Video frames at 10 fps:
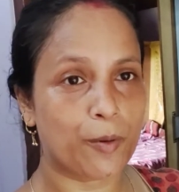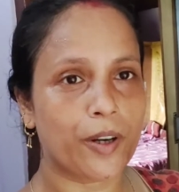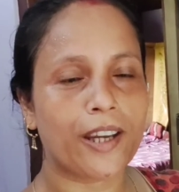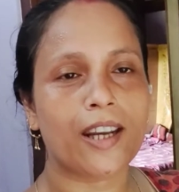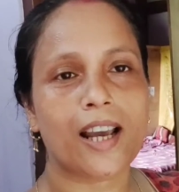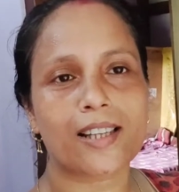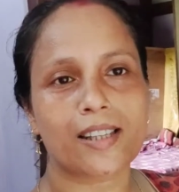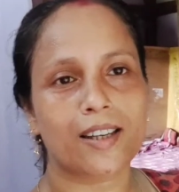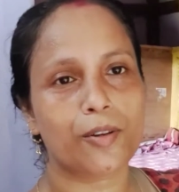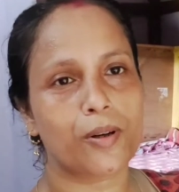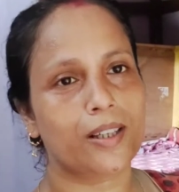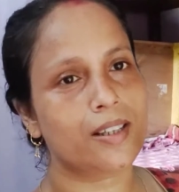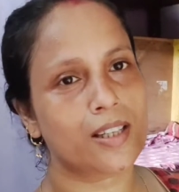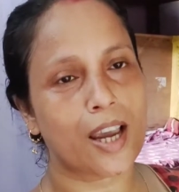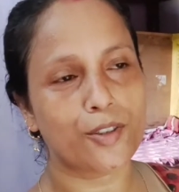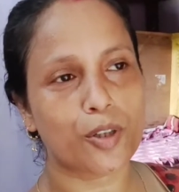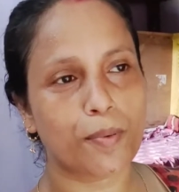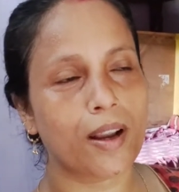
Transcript: অনেকের কাছ থেকেই তো অনেকটা সাহায্য